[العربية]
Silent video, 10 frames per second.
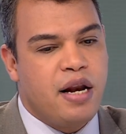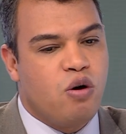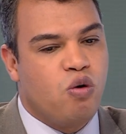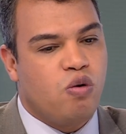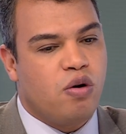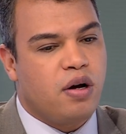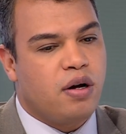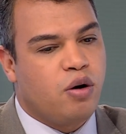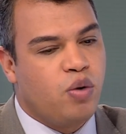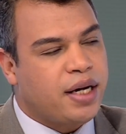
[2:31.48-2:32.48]
انه
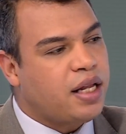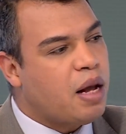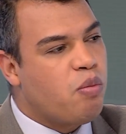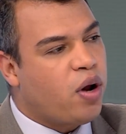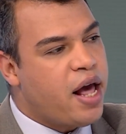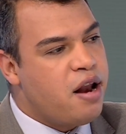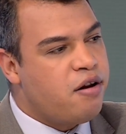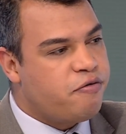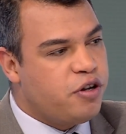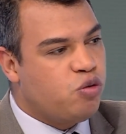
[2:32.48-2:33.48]
هناك تطابق
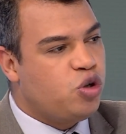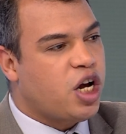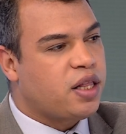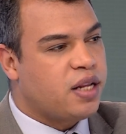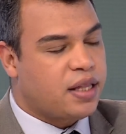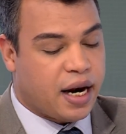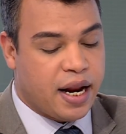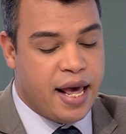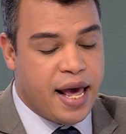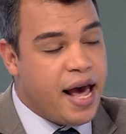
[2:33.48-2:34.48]
الان في وجهه النظر
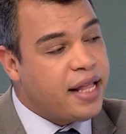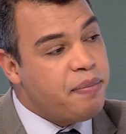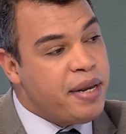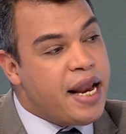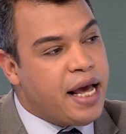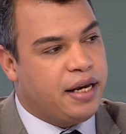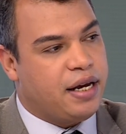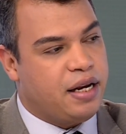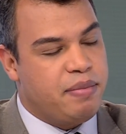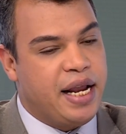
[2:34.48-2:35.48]
هذا من
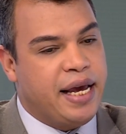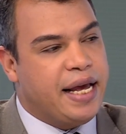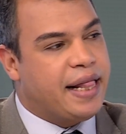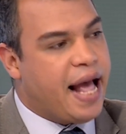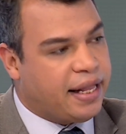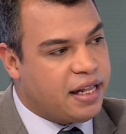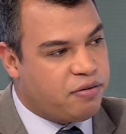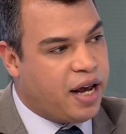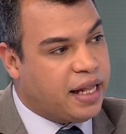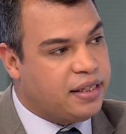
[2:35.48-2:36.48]
ناحيه يعني من ناحيه الاحداث
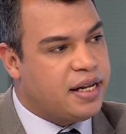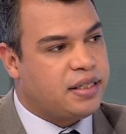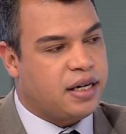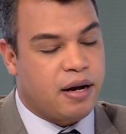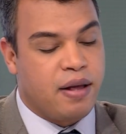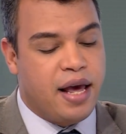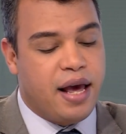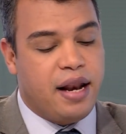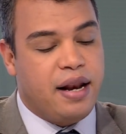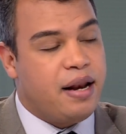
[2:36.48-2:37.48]
في حد ذاتها
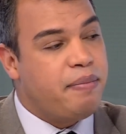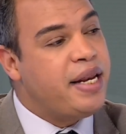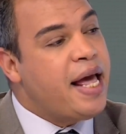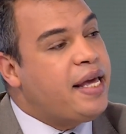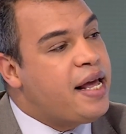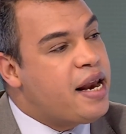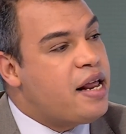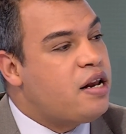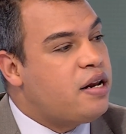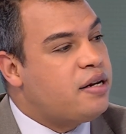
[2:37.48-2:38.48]
من ناحيه
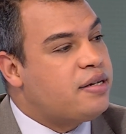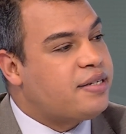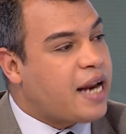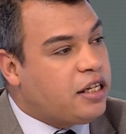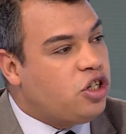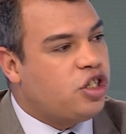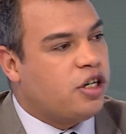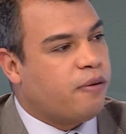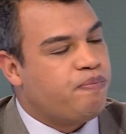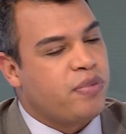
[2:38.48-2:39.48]
الاستراتيجيه